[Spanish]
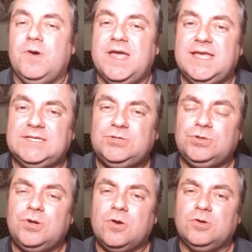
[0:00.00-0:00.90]
pues
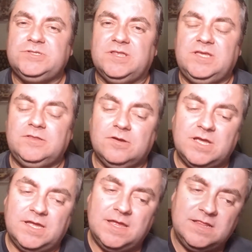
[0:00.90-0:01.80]
otro cochecito
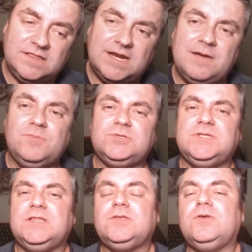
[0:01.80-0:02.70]
que entramos
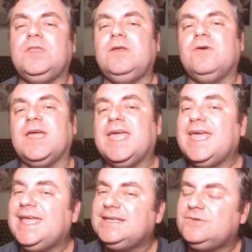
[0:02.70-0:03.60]
dentro de lo
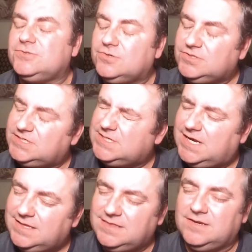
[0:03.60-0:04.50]
que es los coches
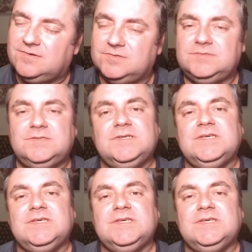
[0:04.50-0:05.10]
eléctricos.